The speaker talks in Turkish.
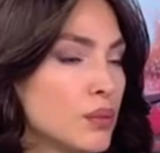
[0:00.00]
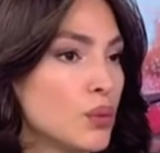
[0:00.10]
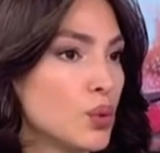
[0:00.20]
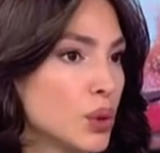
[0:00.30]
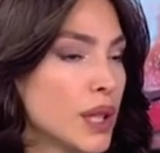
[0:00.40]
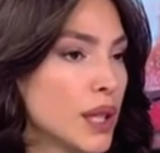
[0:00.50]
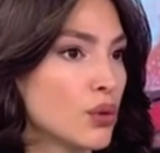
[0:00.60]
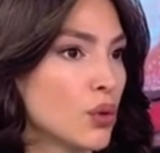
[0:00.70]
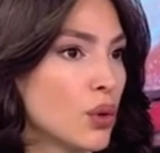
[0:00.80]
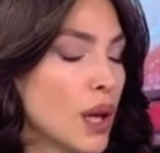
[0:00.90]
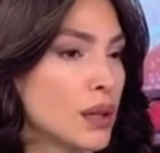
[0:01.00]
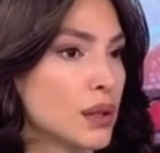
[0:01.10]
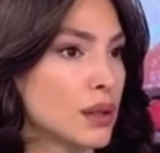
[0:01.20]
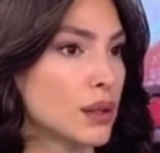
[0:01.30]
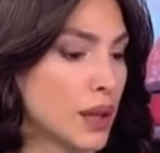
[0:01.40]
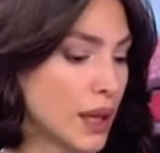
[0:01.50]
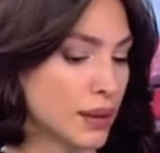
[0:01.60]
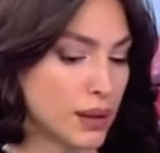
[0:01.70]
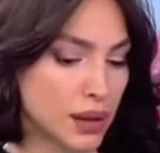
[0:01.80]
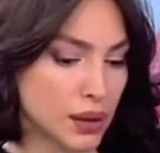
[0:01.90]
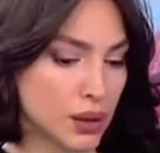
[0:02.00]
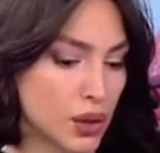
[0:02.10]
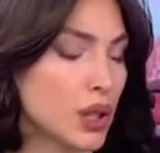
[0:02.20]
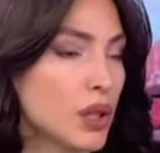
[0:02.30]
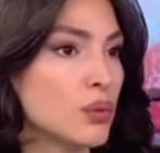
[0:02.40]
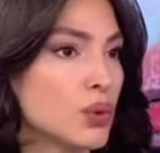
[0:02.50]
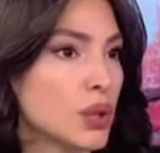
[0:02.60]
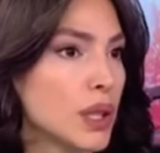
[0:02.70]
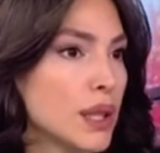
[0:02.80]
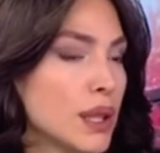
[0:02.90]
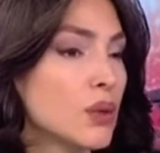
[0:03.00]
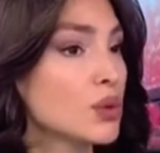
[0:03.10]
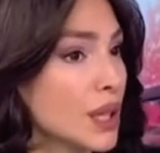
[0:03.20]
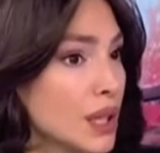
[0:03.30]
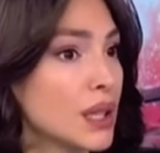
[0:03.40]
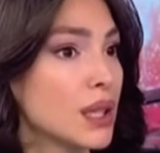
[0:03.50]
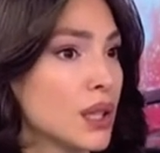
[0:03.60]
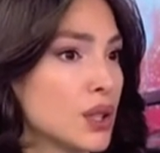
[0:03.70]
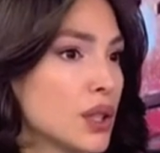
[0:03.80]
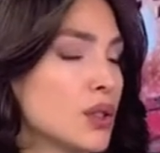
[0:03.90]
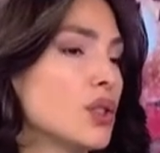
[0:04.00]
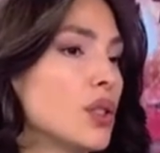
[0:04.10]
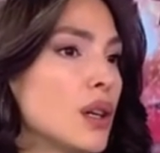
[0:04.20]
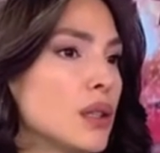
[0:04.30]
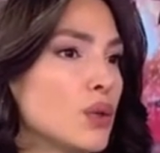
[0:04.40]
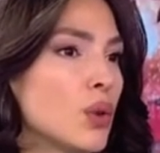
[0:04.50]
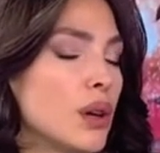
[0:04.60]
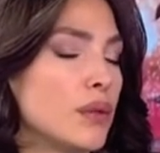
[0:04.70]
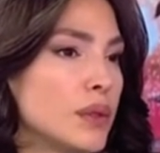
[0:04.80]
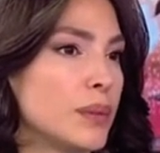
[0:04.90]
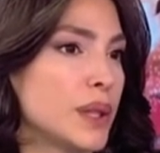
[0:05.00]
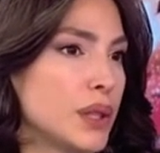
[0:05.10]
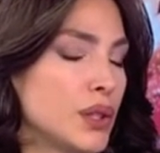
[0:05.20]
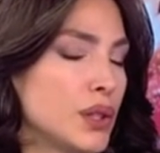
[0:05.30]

bu sektörler hayatta kalacak bu şekilde? Özellikle ihracatçı ağırlıklı olan firmalar için.